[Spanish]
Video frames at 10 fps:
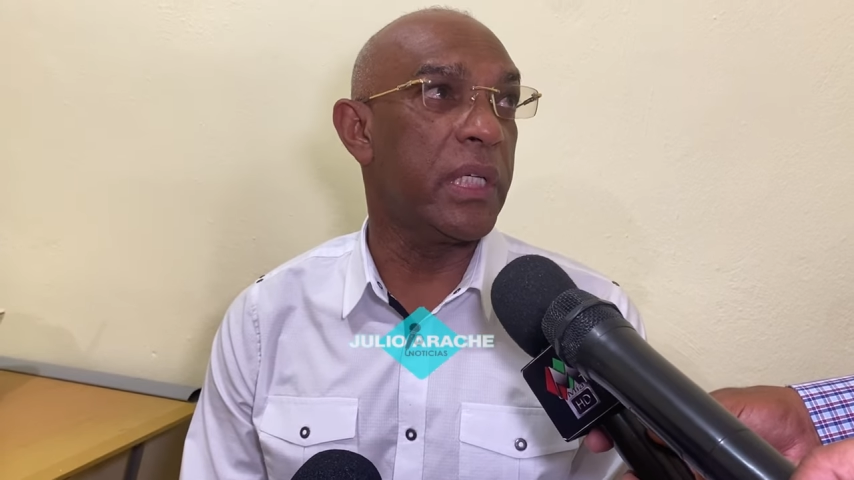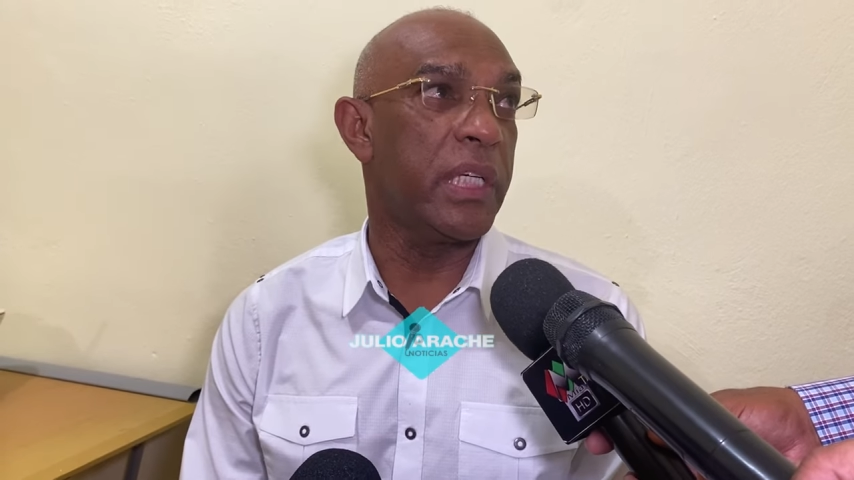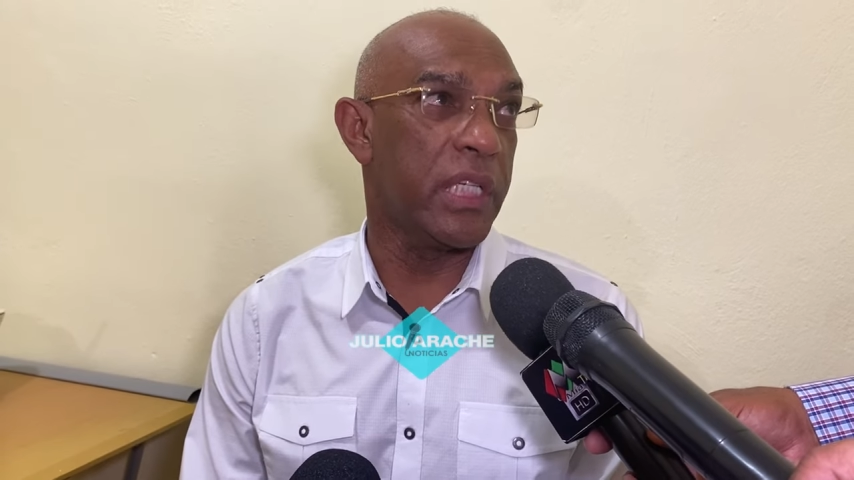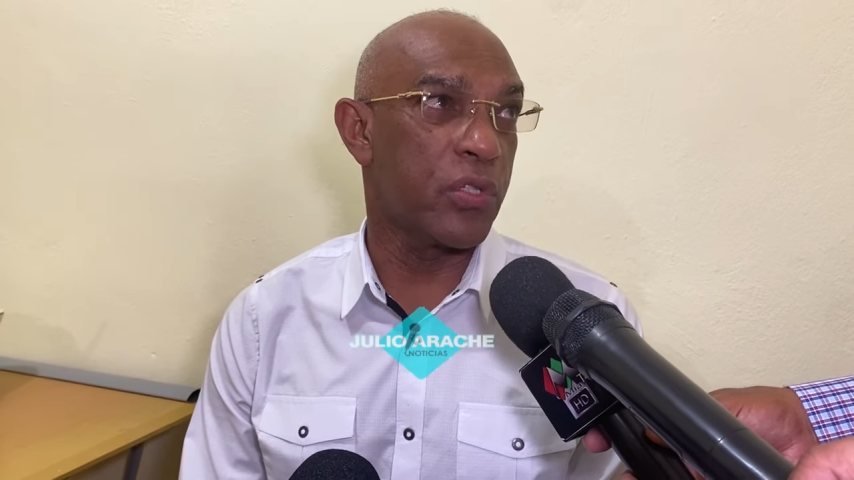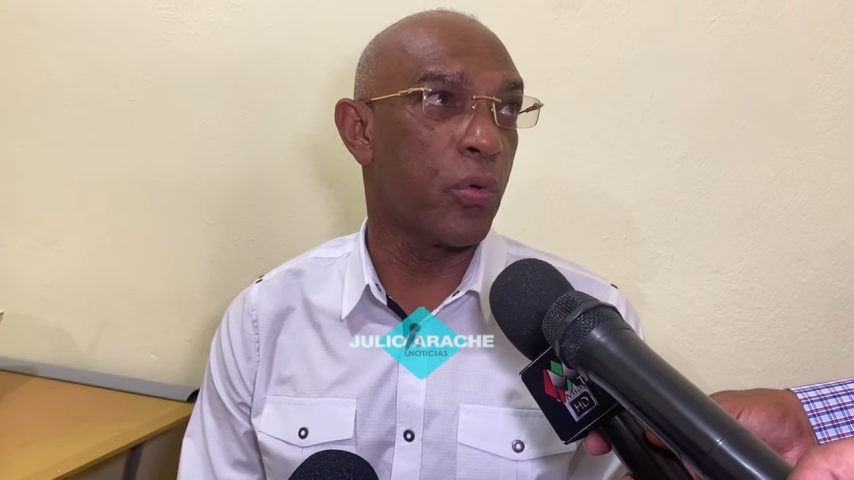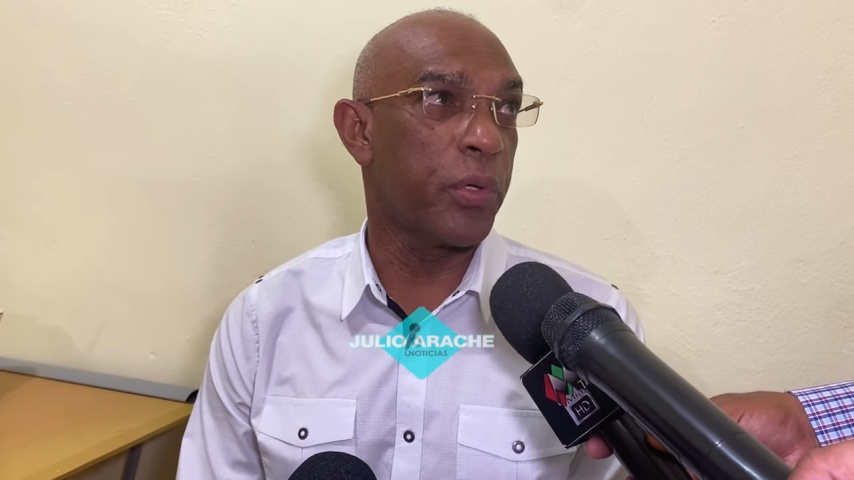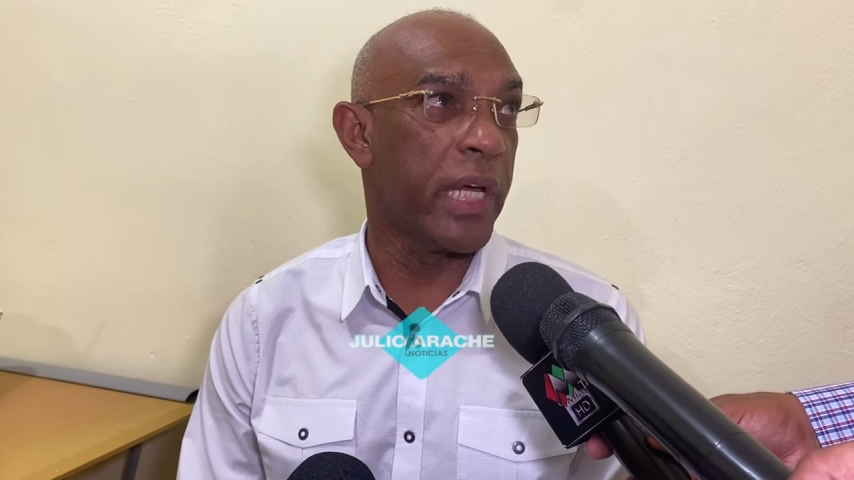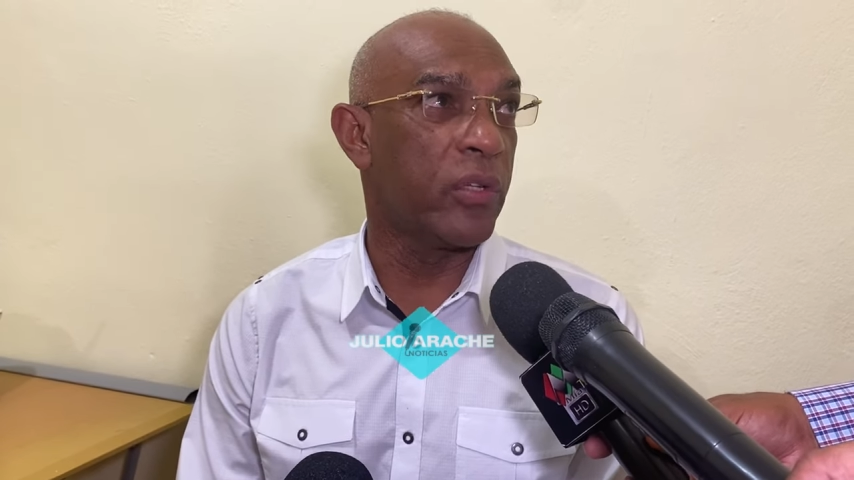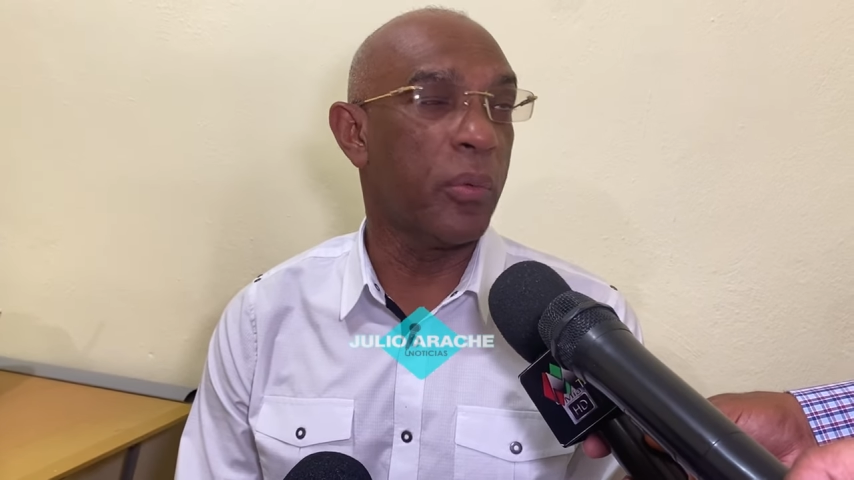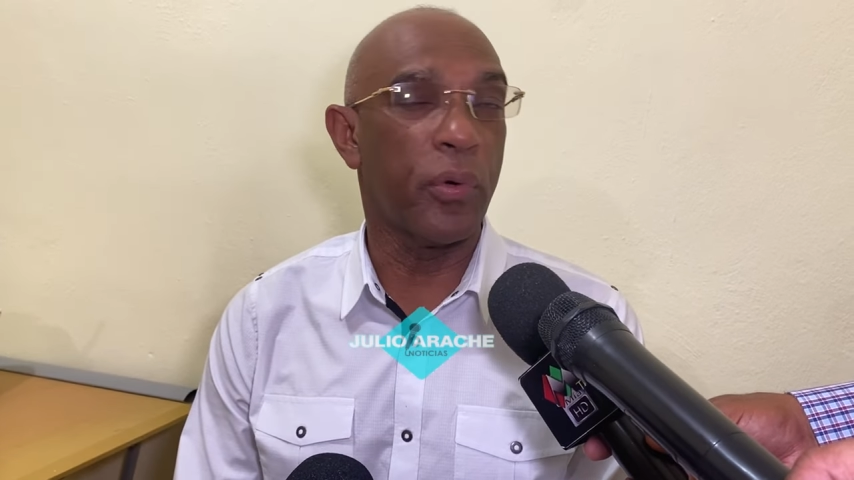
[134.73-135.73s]
y
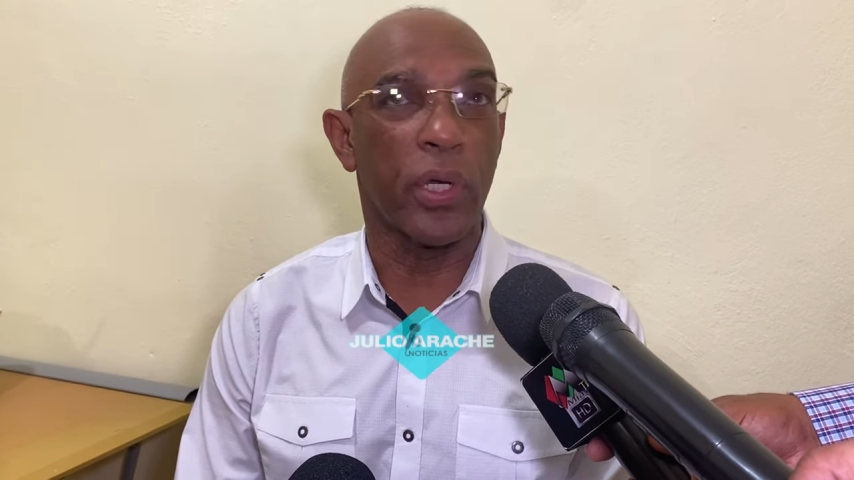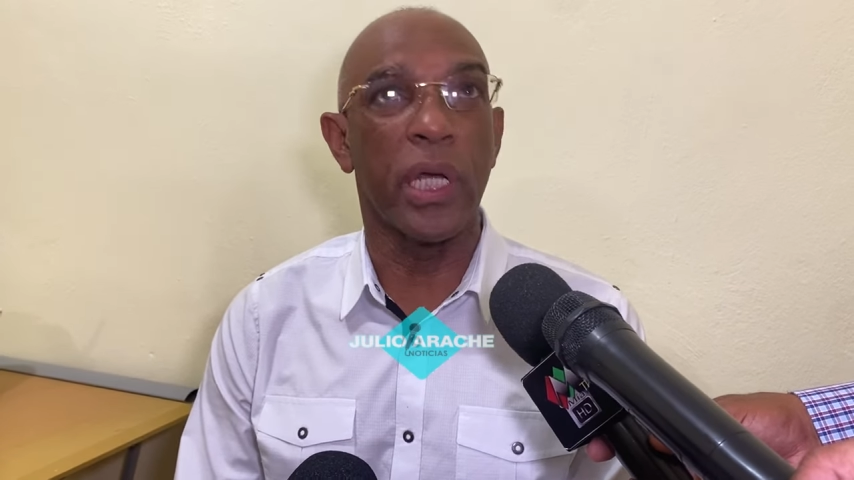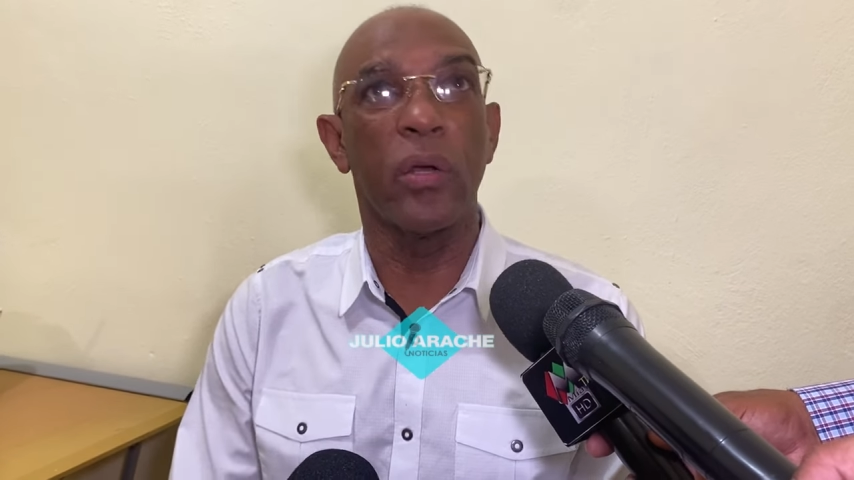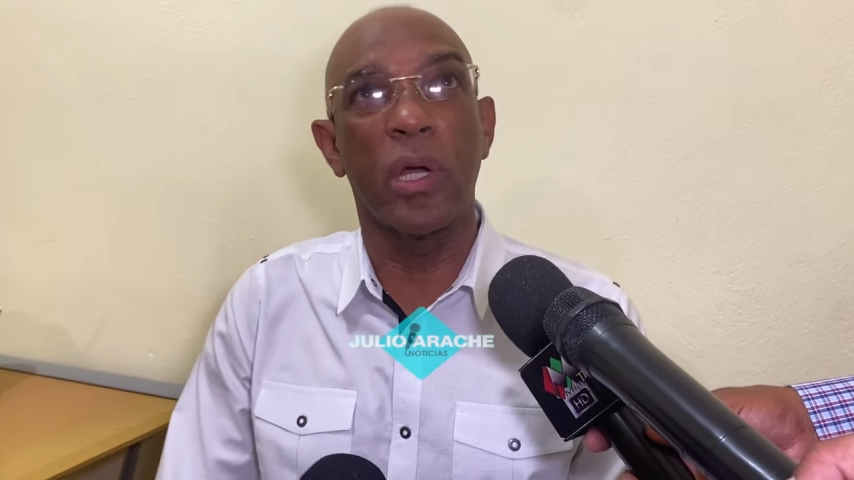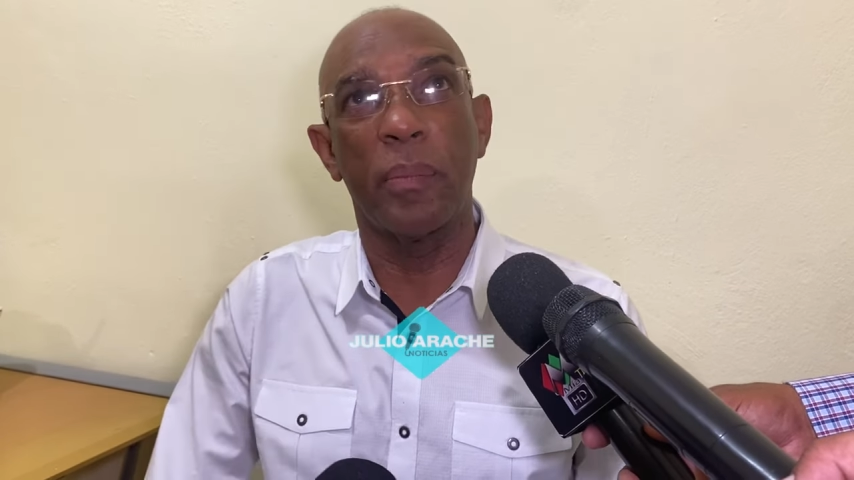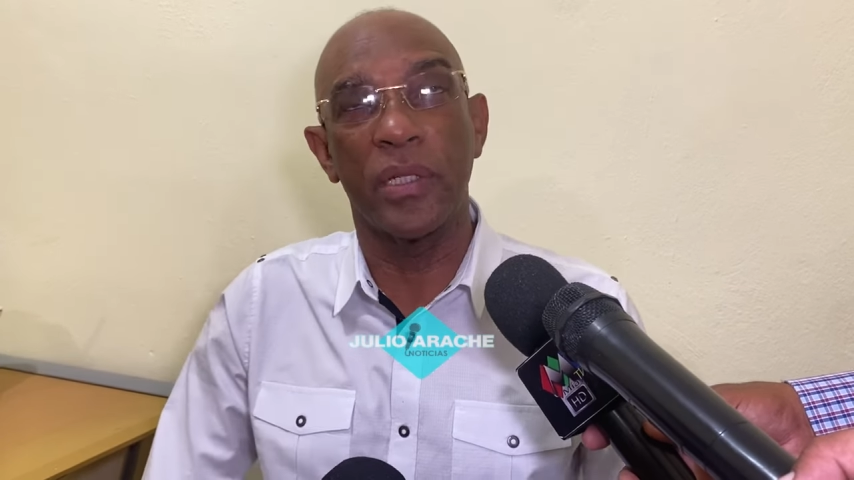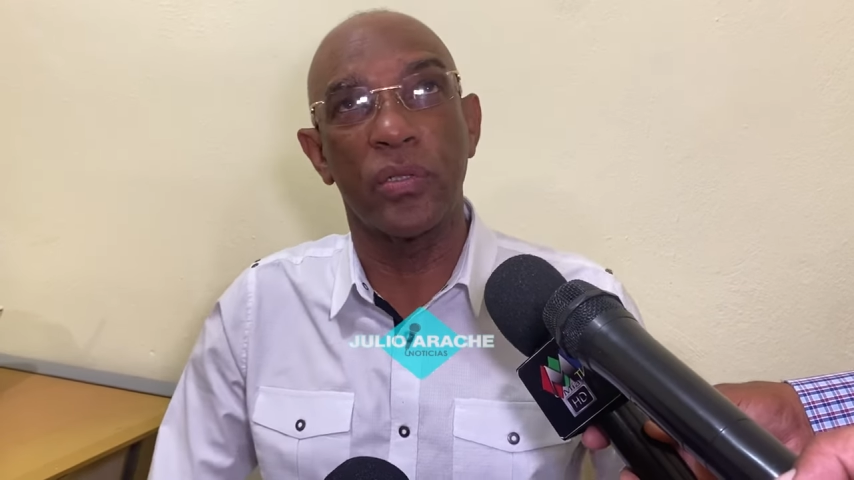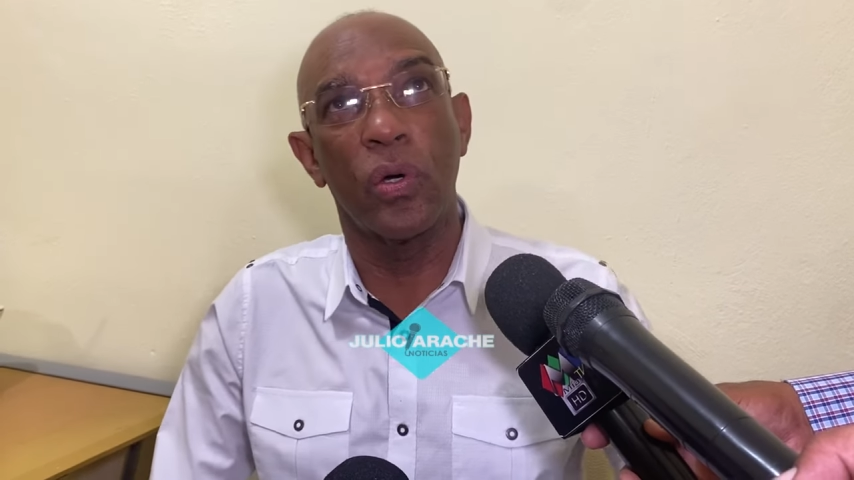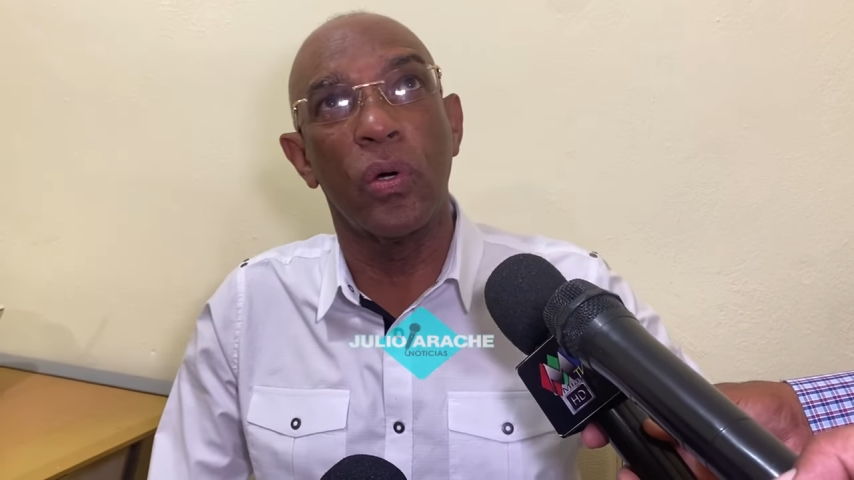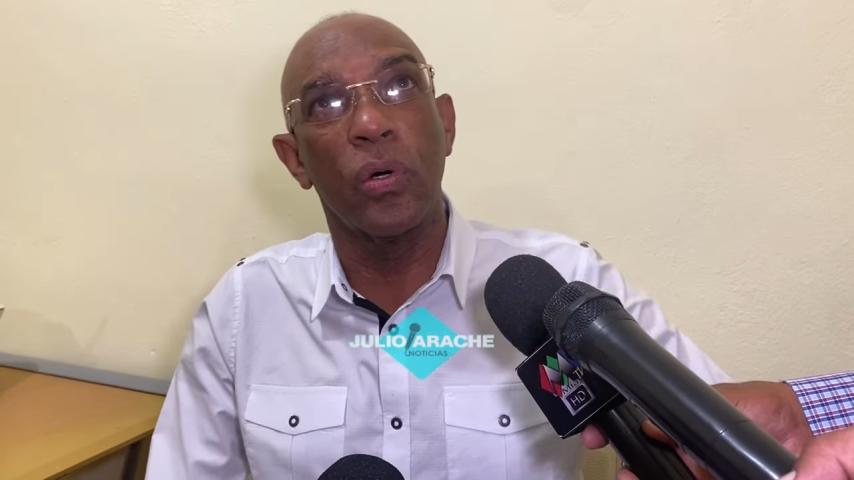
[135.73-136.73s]
subiendo porque lo que
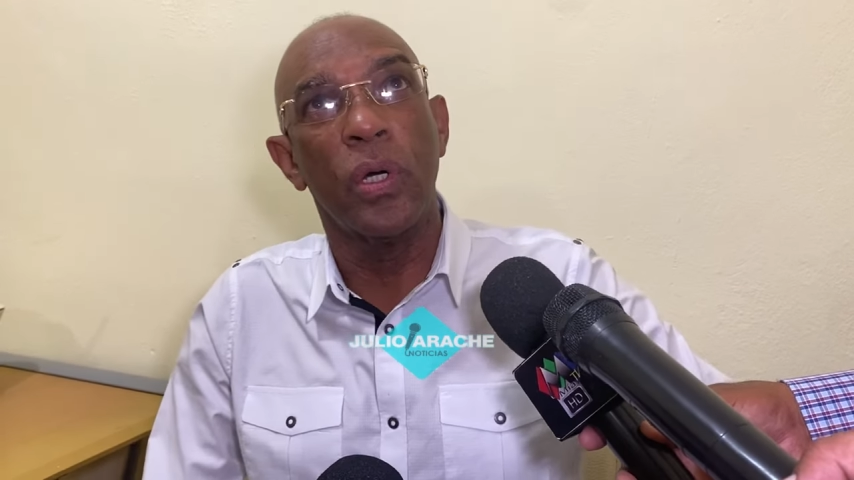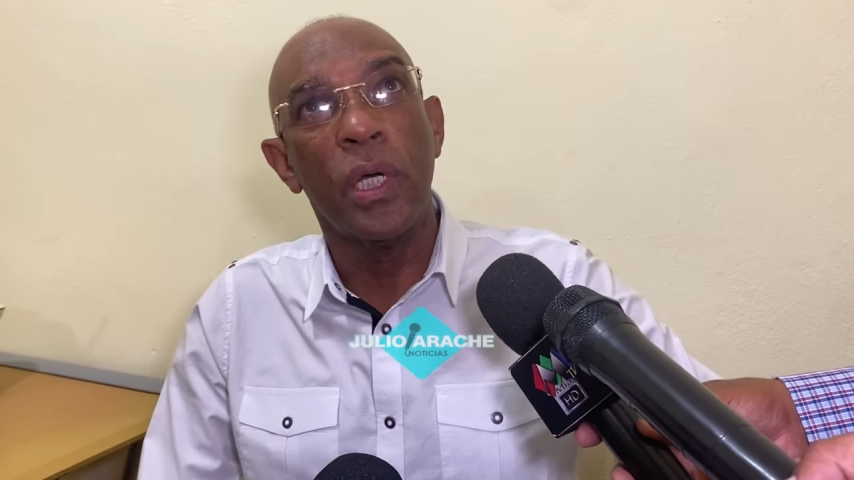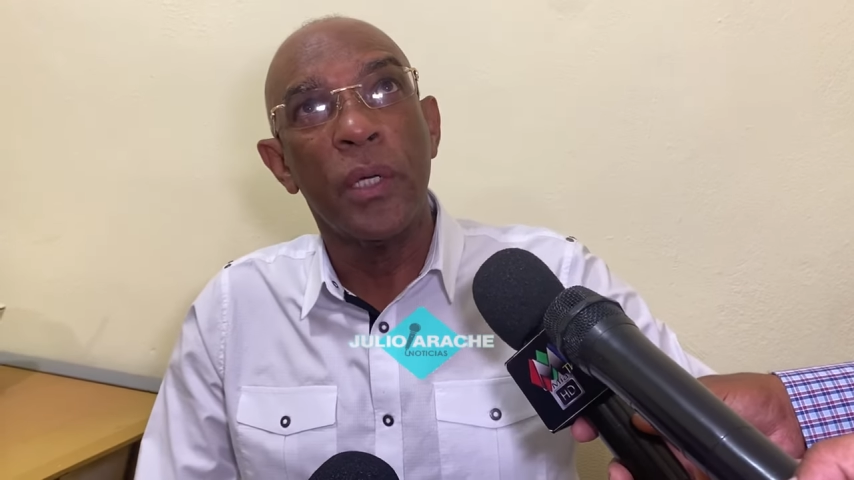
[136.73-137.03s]
pasó